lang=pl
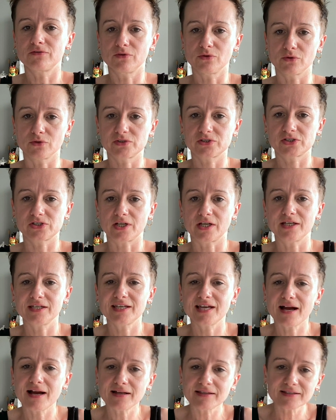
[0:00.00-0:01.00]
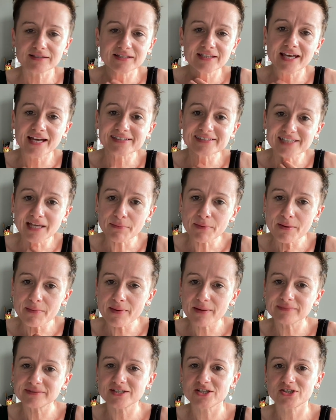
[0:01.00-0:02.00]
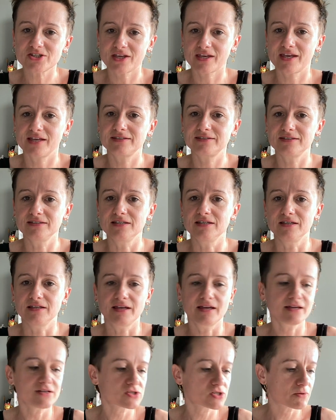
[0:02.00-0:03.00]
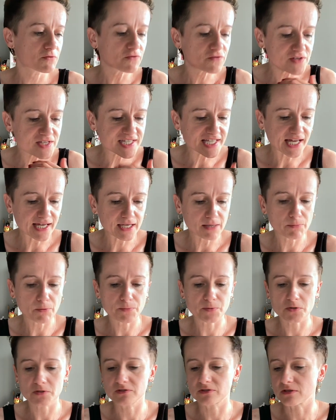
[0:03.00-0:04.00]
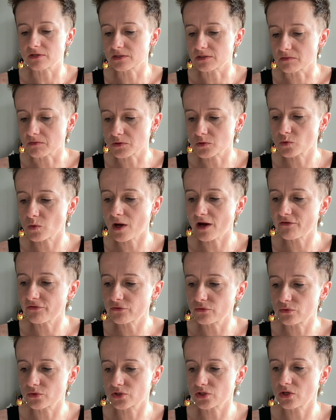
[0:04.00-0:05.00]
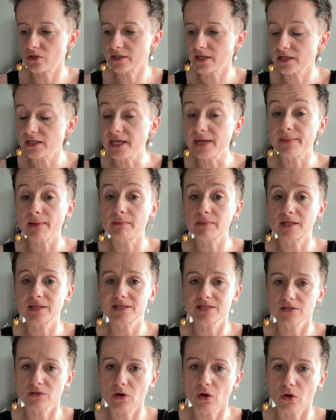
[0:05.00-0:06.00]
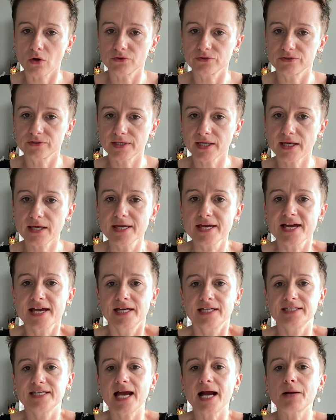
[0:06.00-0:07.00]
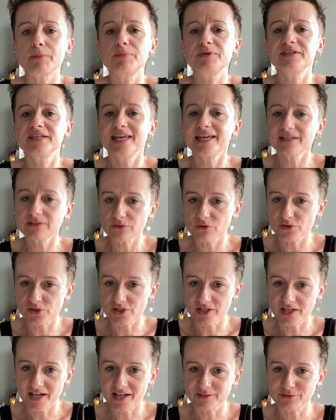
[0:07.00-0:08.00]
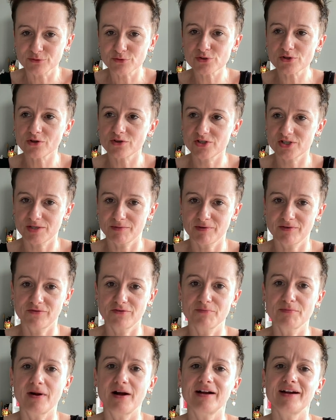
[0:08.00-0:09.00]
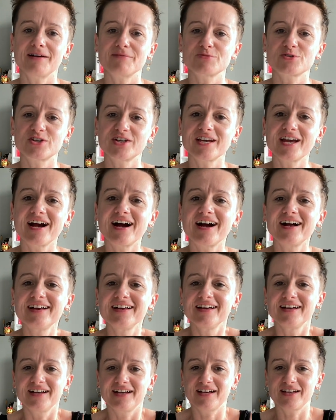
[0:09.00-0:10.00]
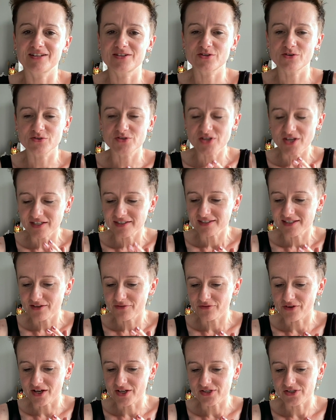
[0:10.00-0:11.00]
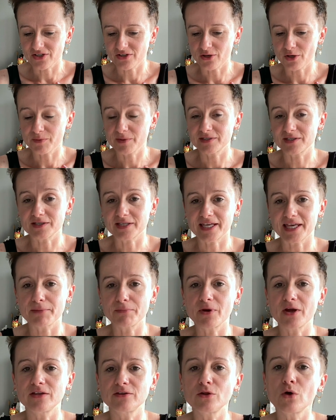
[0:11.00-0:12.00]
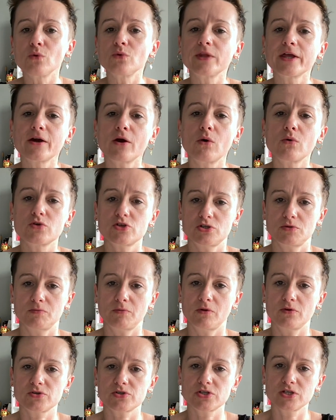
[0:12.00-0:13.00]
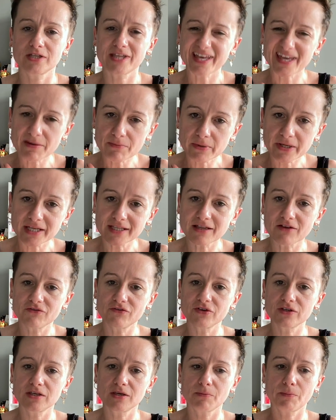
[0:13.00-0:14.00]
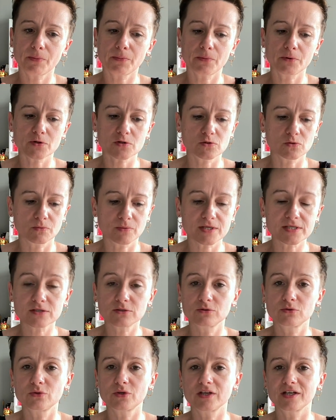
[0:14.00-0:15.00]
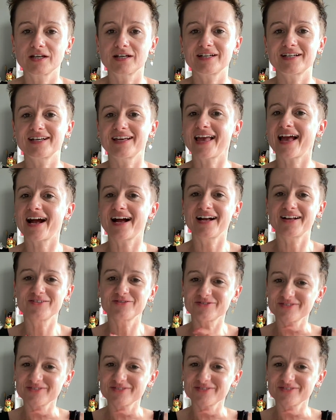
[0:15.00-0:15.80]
lustrze. Ja, ja sama mam też takie dni, nie? że wstaję, po prostu jestem zła, wkurzona, nie mam na nic ochoty. Nie? I jakby nie to, że ja dużo od siebie wymagam, że ja e, codziennie właśnie robię te takie moje non-negotiables, czyli takie moje nawyki po prostu bez których ja